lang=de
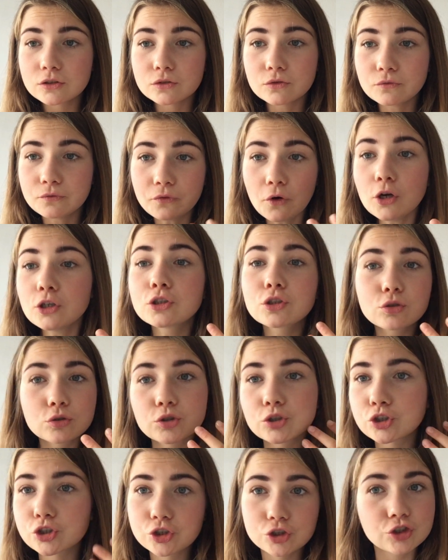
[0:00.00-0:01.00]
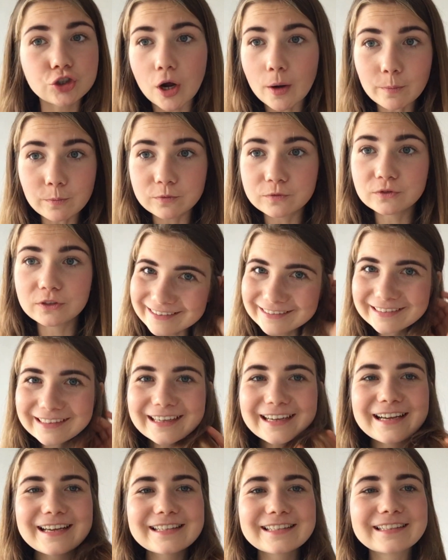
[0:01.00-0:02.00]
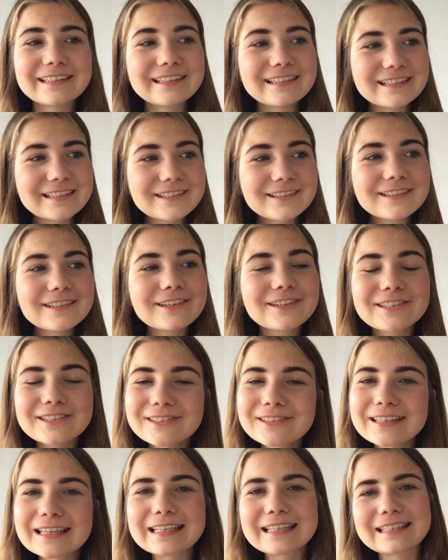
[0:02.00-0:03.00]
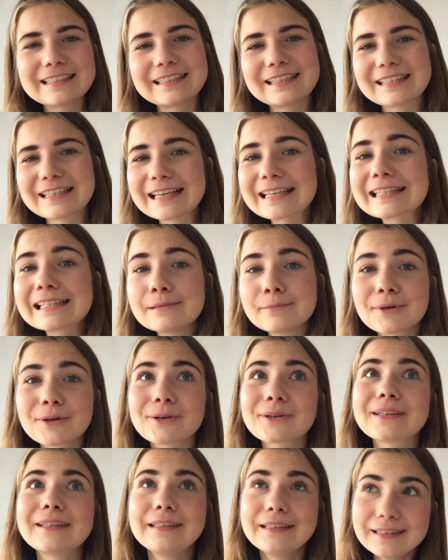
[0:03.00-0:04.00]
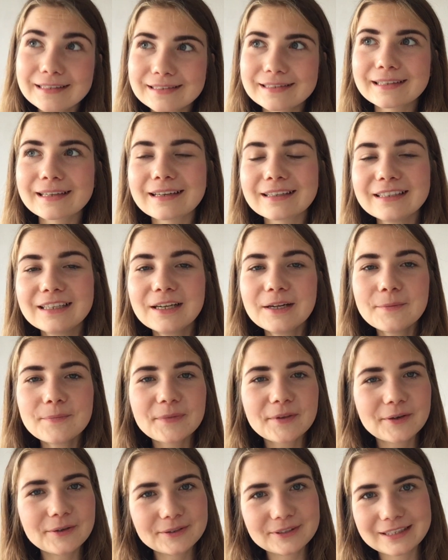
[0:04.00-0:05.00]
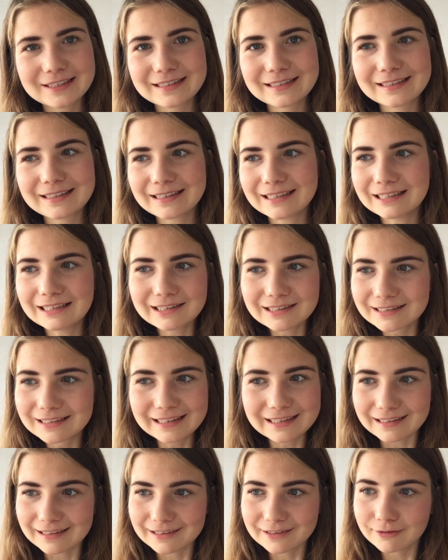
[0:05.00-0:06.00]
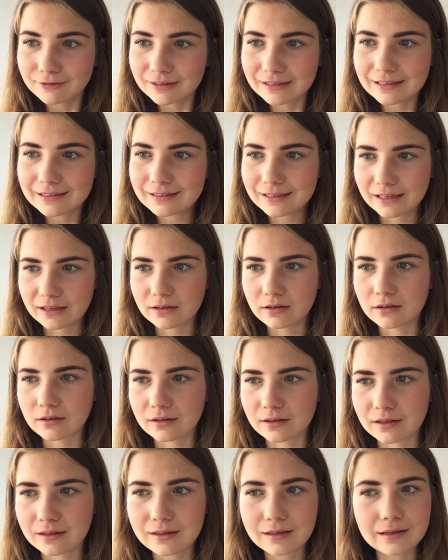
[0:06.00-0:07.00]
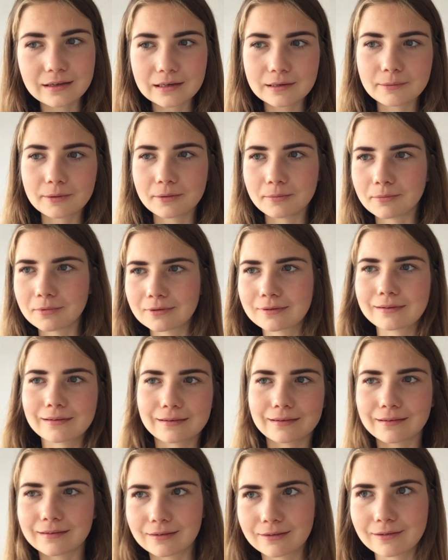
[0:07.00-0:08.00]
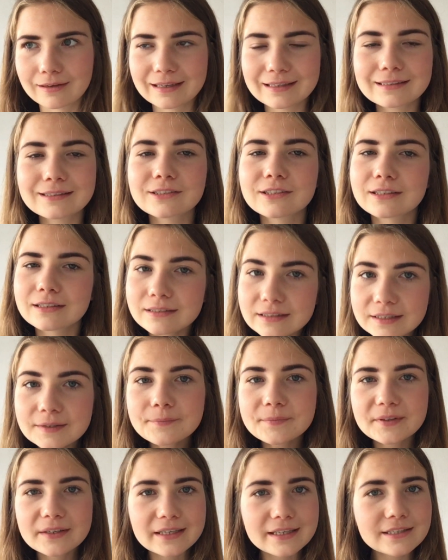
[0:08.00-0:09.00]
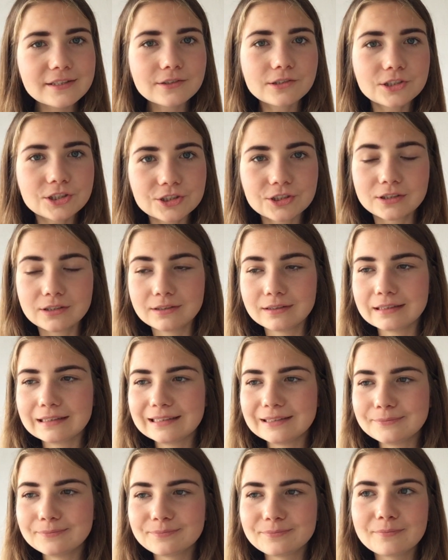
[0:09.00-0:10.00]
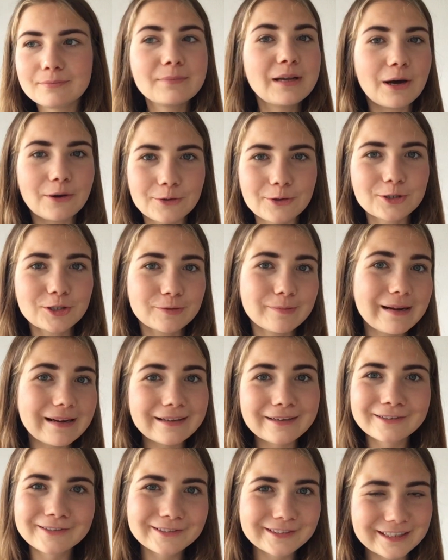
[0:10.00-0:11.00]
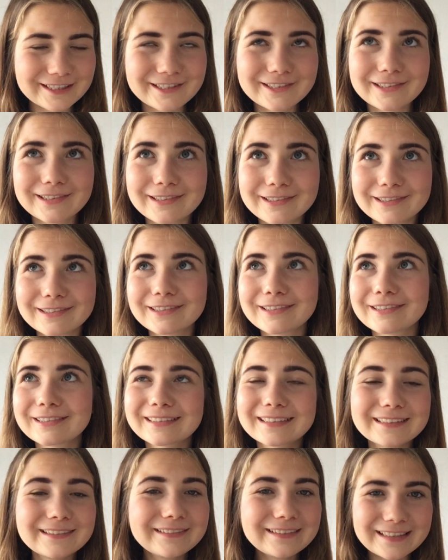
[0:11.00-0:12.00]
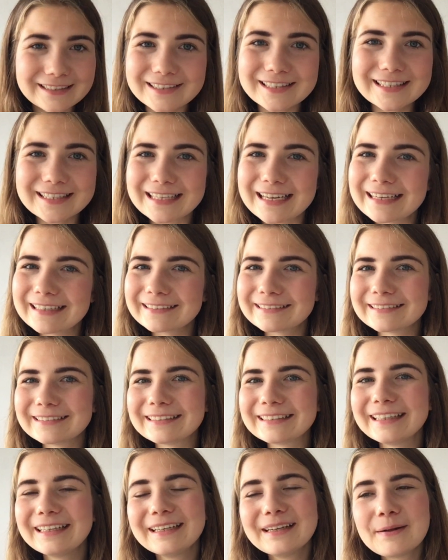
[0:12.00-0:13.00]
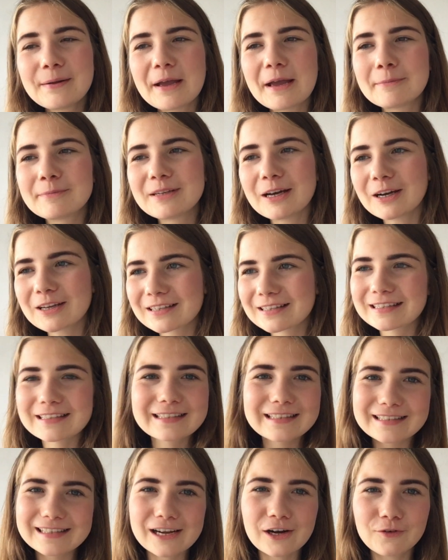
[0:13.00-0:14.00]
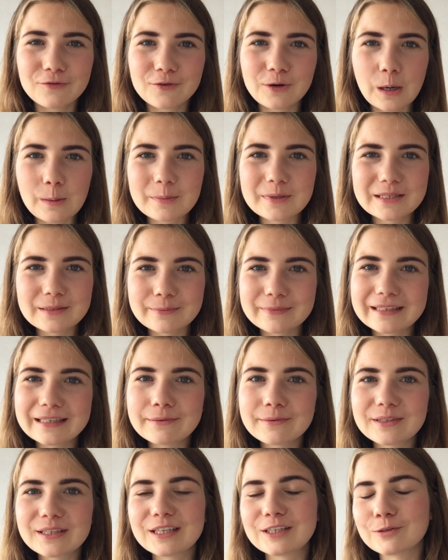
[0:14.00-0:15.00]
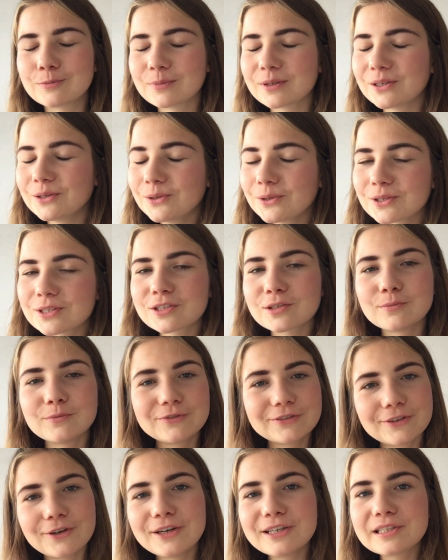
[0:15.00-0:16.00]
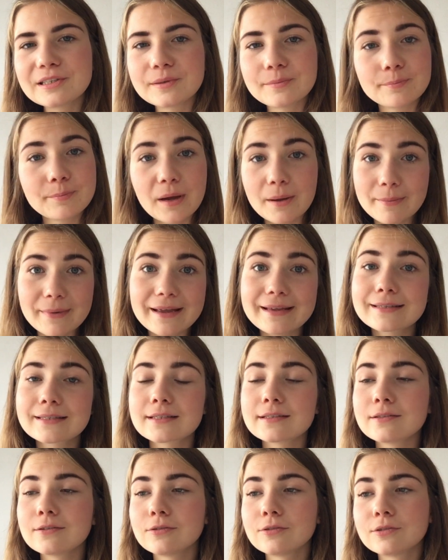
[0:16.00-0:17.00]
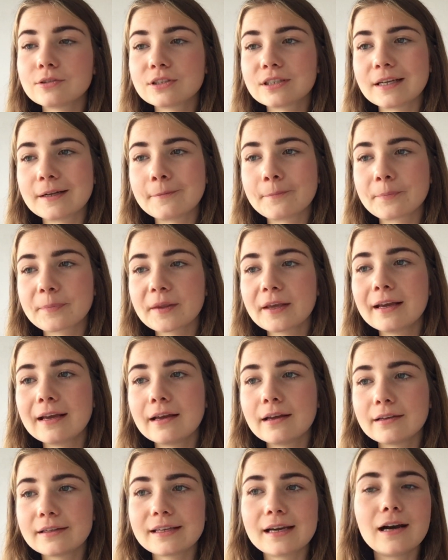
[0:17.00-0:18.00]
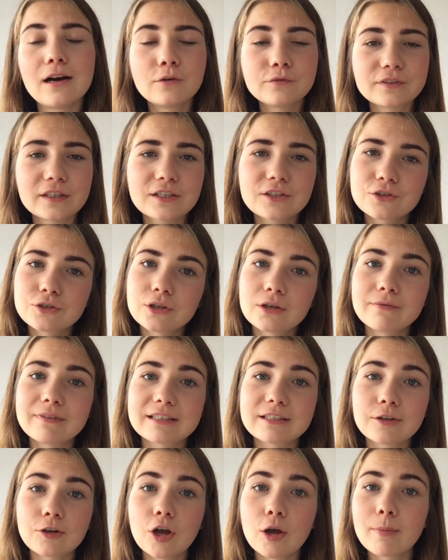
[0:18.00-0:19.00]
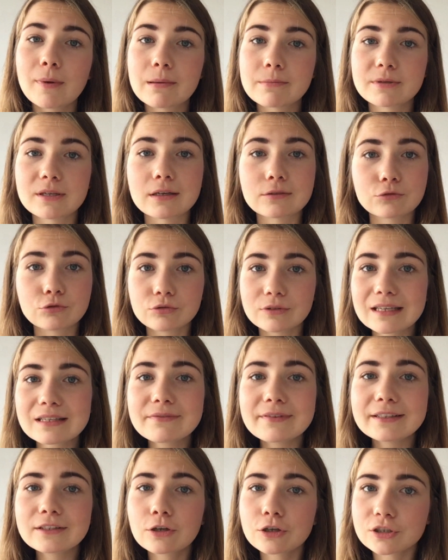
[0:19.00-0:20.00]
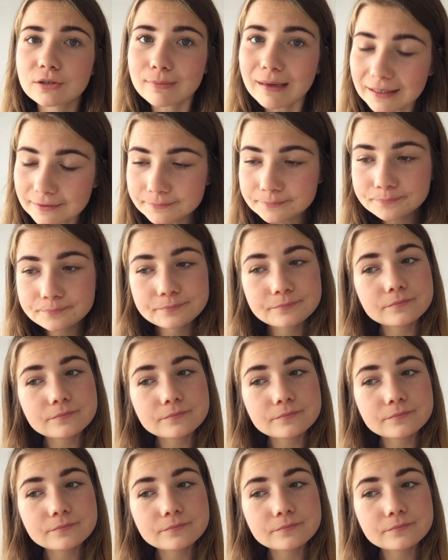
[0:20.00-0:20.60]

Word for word: voll zu stopfen, sondern es soll auch so sein, dass ich das Essen immer noch genießen kann und dass ich äh, nicht irgendwie dann denke, ich kann, ich muss das jetzt noch essen, sondern es soll schon ähm, mir auch noch schmecken und es soll auch noch Genuss sein und ähm, das ist es ja auch, worum es im Leben geht, um Genuss, um Freude beim Essen und ähm, ja, auf das zu hören, was der Körper einem sagt. Und das werde ich heute machen.